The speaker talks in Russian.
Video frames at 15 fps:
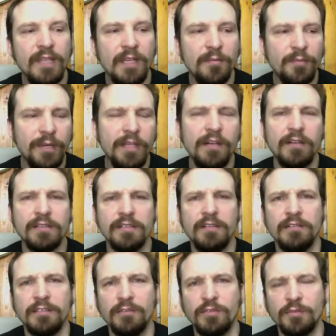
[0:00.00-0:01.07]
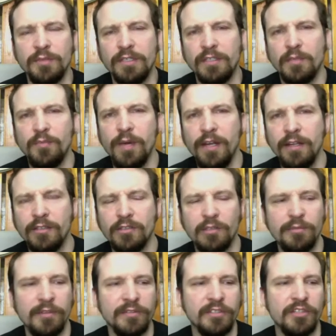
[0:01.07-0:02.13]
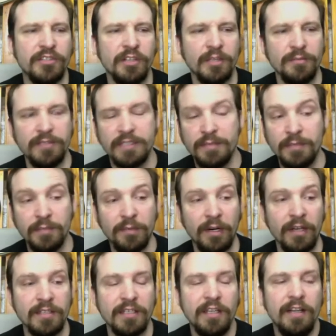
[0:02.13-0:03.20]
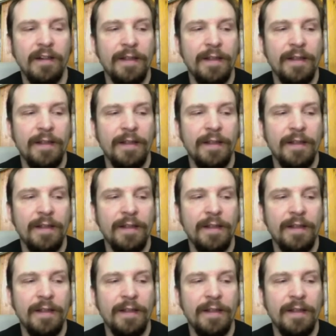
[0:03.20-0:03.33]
Приехал, слава тебе, Господи, этот парень, который меня встречал, а мы с ним отправились.